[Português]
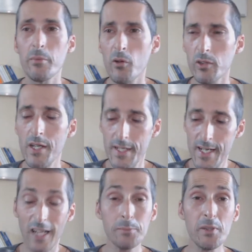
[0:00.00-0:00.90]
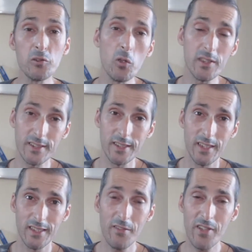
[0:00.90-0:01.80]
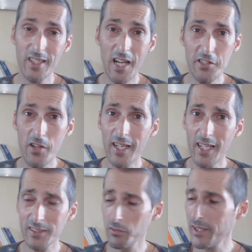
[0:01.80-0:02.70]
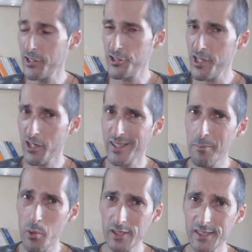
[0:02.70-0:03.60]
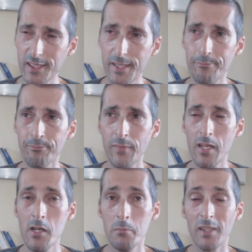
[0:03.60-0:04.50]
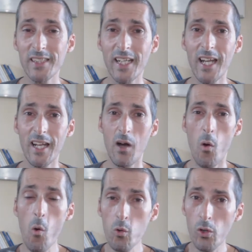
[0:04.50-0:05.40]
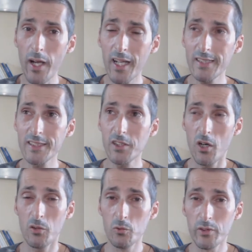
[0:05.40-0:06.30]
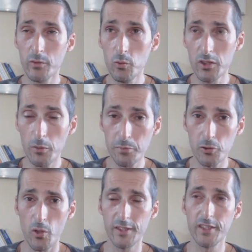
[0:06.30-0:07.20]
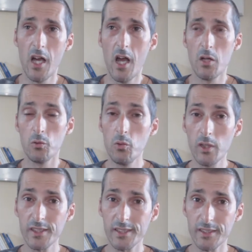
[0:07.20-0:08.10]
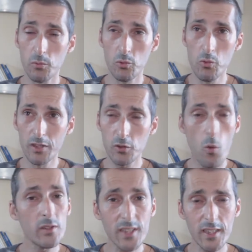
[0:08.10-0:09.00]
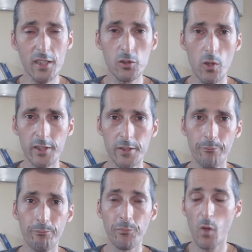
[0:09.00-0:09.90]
dinheiro para outro. As pessoas na verdade, não é que elas não têm dinheiro, até pode ser, mas é que ela, ou elas, assim, ó, duas opções, duas são duas constatações.